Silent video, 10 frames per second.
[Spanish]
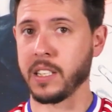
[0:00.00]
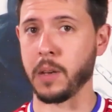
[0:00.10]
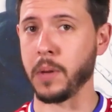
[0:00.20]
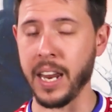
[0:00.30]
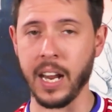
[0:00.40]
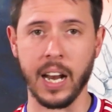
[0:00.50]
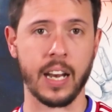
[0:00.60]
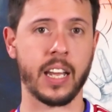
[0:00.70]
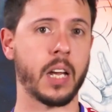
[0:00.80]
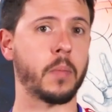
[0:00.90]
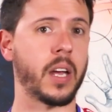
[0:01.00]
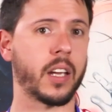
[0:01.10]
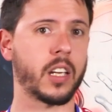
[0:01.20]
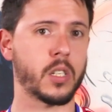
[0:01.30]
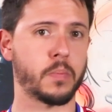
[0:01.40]
si viene a la Liga
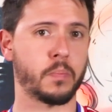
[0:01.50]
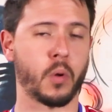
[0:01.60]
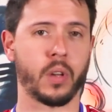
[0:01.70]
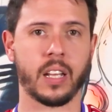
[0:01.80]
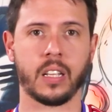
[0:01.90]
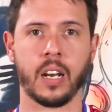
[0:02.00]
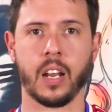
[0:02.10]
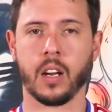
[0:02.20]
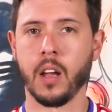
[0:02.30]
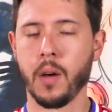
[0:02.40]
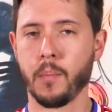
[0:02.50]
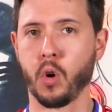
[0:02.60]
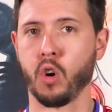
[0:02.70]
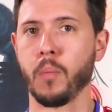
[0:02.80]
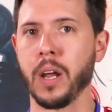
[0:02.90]
MX, podría tener
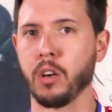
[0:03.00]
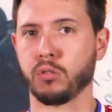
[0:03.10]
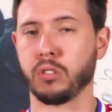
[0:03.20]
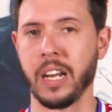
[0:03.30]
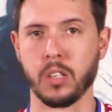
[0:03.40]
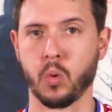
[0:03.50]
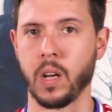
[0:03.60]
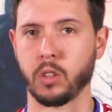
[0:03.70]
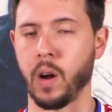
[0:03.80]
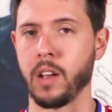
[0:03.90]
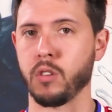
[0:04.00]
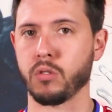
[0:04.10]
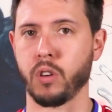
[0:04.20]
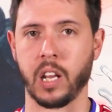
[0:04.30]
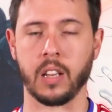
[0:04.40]
por lo menos 3, 4
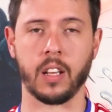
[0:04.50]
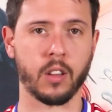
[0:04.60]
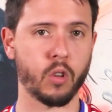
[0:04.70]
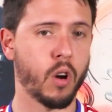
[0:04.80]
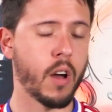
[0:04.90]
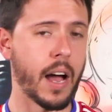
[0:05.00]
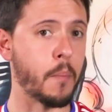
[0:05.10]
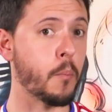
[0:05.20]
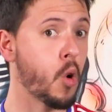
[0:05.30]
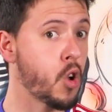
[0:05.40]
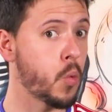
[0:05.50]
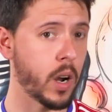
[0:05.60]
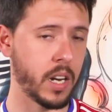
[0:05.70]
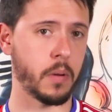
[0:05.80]
años rindiendo a muy buen